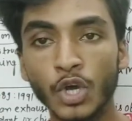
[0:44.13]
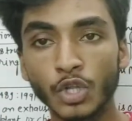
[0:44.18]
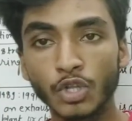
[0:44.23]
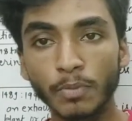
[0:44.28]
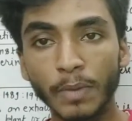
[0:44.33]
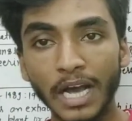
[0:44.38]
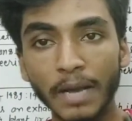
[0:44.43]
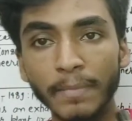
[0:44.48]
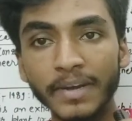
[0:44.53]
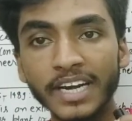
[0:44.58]

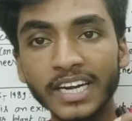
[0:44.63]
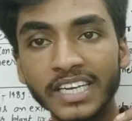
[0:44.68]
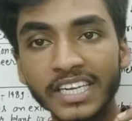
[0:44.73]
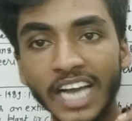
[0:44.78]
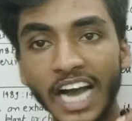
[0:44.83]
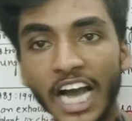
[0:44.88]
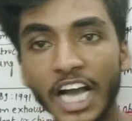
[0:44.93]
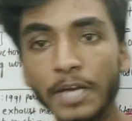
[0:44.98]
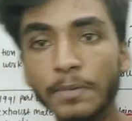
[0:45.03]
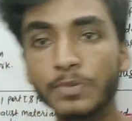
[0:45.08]
तो भाई मेरे
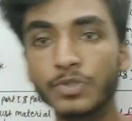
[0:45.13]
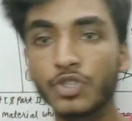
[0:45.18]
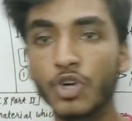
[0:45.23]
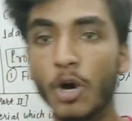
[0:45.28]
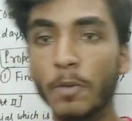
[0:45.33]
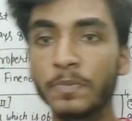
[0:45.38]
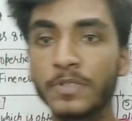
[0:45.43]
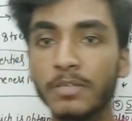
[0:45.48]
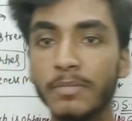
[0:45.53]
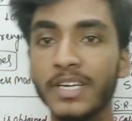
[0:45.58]
टाइप्स
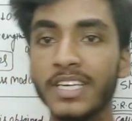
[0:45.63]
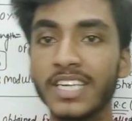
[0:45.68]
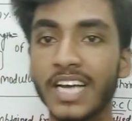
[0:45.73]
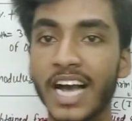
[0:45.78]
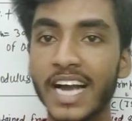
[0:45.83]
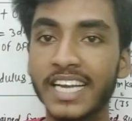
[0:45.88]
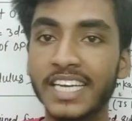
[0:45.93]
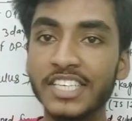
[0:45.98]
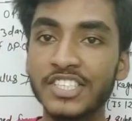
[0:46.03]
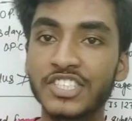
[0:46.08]
ऑफ सीमेंट
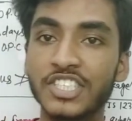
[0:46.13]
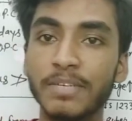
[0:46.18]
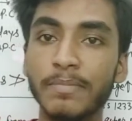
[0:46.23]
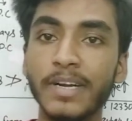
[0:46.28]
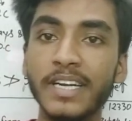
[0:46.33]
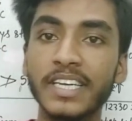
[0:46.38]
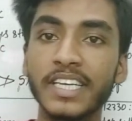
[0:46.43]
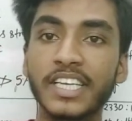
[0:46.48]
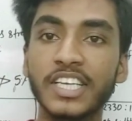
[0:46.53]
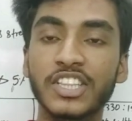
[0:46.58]
आखिर
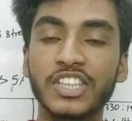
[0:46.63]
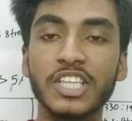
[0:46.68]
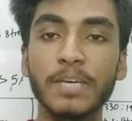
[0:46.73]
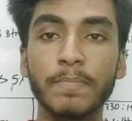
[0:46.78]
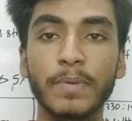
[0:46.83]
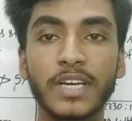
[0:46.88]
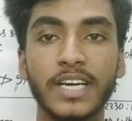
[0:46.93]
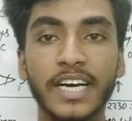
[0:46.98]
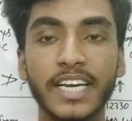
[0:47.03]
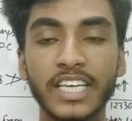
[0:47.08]
सीमेंट कितने
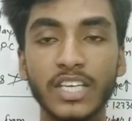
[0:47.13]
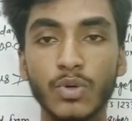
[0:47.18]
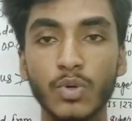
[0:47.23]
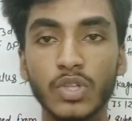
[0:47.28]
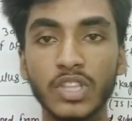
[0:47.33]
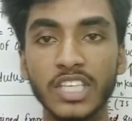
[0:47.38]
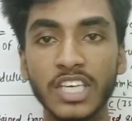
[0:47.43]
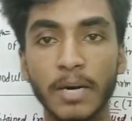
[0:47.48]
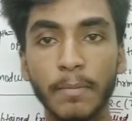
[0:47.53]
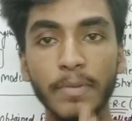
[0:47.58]
प्रकार के
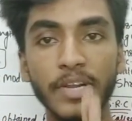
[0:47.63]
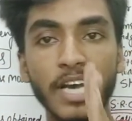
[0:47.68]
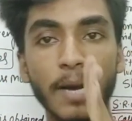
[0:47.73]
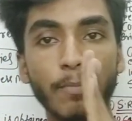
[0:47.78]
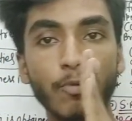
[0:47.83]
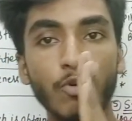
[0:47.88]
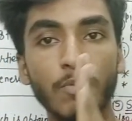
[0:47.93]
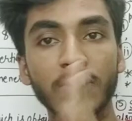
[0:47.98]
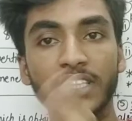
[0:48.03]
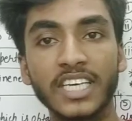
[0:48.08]
होते हैं हमने
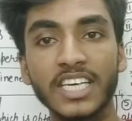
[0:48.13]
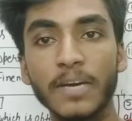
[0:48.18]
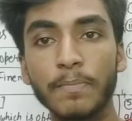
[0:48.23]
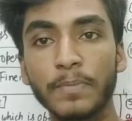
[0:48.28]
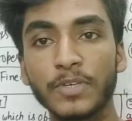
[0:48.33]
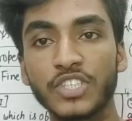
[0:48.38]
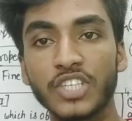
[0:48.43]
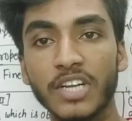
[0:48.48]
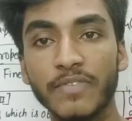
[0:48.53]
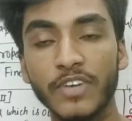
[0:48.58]
आपको बताया
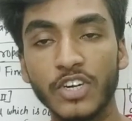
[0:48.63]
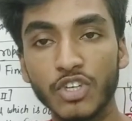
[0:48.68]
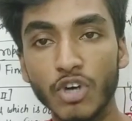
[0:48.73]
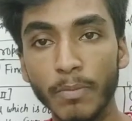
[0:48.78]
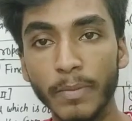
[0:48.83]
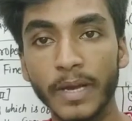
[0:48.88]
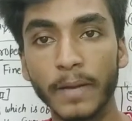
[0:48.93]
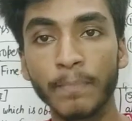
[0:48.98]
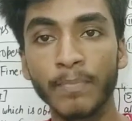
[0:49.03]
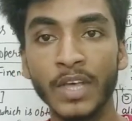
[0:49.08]
पिछले वीडियो
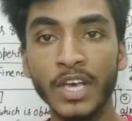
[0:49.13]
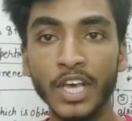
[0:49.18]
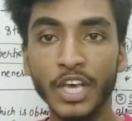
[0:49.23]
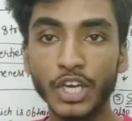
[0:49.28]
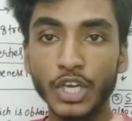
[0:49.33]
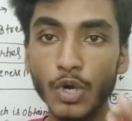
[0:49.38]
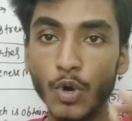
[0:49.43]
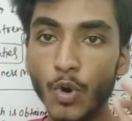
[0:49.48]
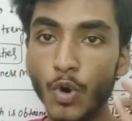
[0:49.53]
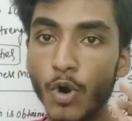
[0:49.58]
में
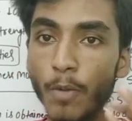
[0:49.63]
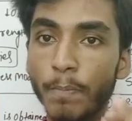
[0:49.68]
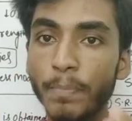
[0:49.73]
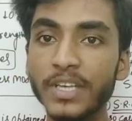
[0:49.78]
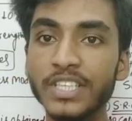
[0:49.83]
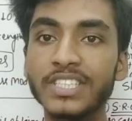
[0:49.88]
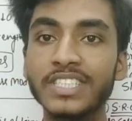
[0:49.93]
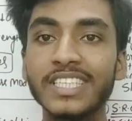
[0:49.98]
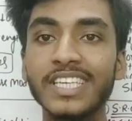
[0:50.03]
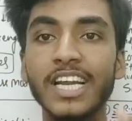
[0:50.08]
कि
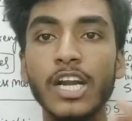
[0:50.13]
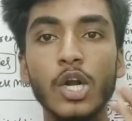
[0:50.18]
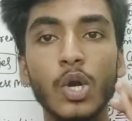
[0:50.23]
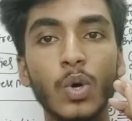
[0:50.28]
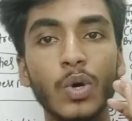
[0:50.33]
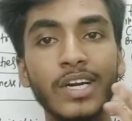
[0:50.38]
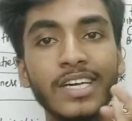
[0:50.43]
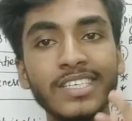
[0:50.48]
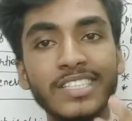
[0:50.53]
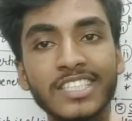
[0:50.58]
ओपीसी
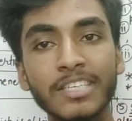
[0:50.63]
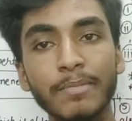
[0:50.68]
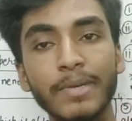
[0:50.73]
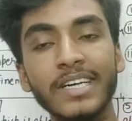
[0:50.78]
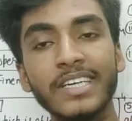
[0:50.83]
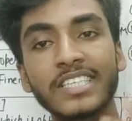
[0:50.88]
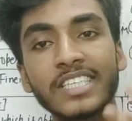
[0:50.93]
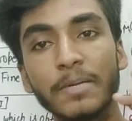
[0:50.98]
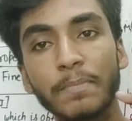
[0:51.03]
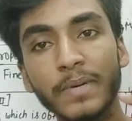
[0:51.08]
लोहिट
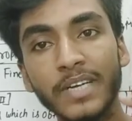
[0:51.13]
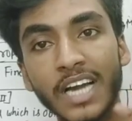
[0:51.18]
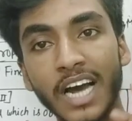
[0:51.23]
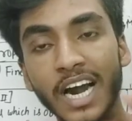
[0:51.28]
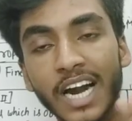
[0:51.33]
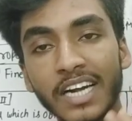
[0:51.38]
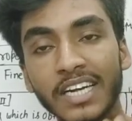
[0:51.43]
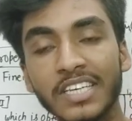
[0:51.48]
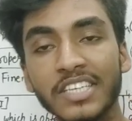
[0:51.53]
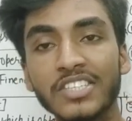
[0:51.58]
सीमेंट रेपिड
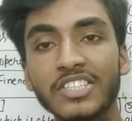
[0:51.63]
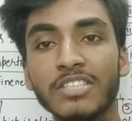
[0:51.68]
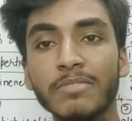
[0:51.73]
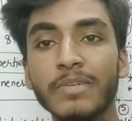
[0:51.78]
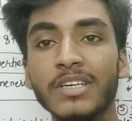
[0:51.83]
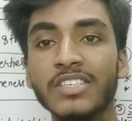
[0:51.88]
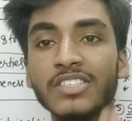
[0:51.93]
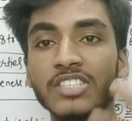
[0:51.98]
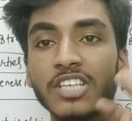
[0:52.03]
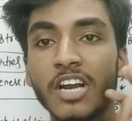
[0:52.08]
हार्डनिंग
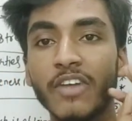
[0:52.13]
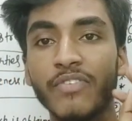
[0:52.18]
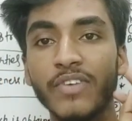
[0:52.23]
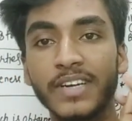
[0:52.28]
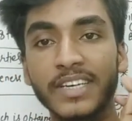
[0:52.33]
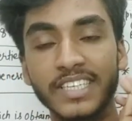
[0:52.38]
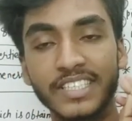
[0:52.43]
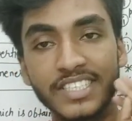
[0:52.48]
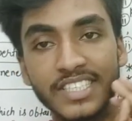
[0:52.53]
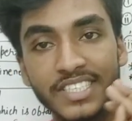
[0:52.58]
सीमेंट
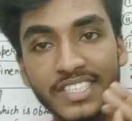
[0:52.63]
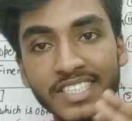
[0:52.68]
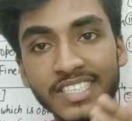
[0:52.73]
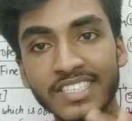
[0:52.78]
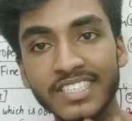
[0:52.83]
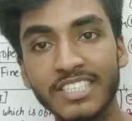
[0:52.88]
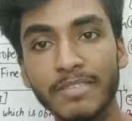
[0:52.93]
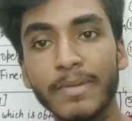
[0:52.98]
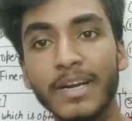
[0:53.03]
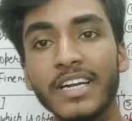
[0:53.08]
सल्फेट
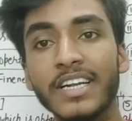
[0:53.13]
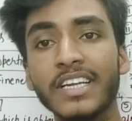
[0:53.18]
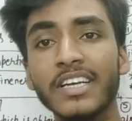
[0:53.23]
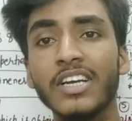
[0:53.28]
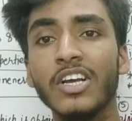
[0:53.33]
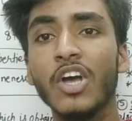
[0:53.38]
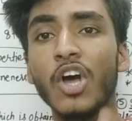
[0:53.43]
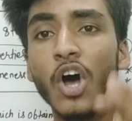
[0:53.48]
रेसिस्टिंग सीमेंट